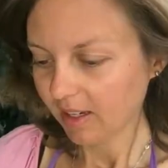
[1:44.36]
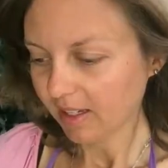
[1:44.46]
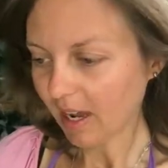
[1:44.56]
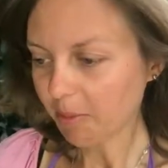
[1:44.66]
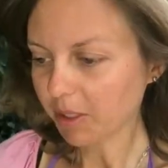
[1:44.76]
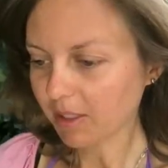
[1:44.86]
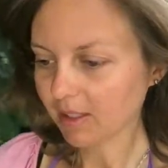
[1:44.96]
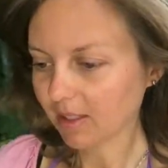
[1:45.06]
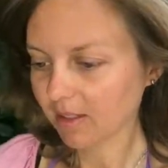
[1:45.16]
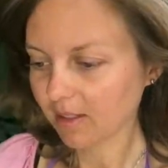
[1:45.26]
Ich habe
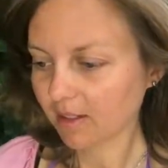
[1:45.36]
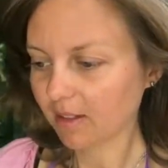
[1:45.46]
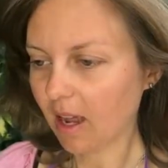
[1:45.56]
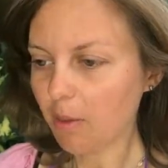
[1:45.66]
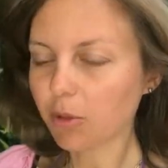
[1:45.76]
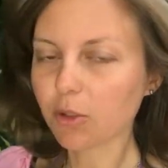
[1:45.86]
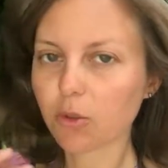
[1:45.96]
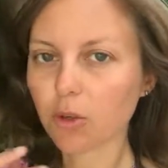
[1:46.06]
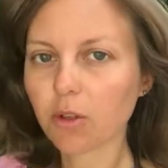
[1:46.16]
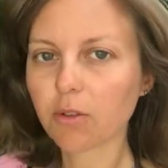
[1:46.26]
jetzt äh, ab und
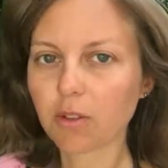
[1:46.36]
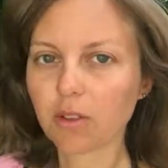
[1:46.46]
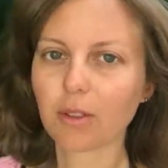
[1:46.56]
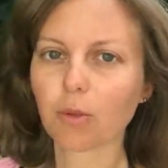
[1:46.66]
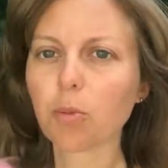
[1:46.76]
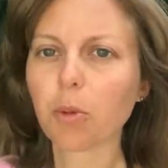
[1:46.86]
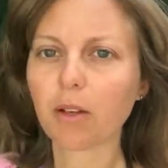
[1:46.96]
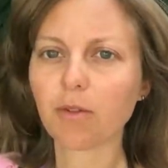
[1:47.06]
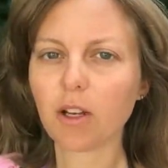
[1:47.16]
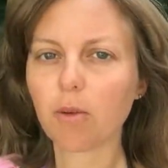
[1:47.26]
zu doch äh,
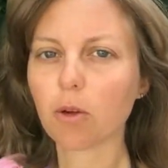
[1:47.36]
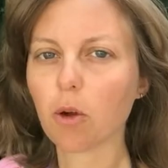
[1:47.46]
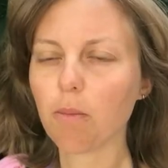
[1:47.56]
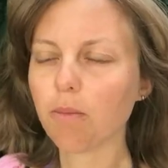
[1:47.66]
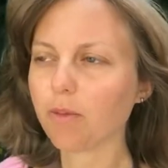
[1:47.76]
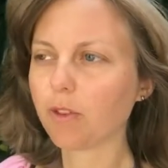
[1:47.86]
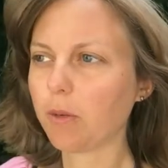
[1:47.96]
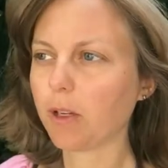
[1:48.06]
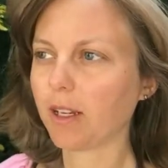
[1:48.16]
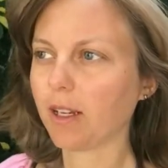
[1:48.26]
Sodbrennen wieder bekommen, wie
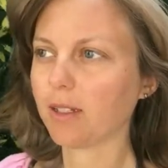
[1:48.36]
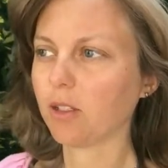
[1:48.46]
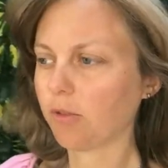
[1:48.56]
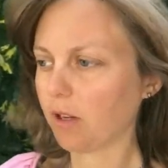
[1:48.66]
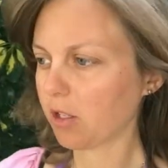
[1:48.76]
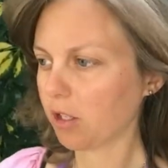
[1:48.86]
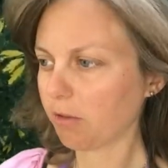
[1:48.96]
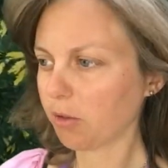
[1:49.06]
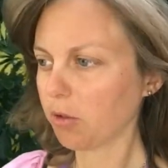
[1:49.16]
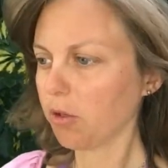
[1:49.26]
bei der ersten
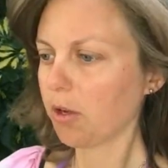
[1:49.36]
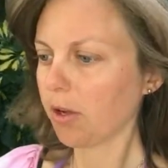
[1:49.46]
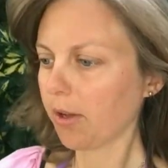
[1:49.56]
Schwangerschaft schon.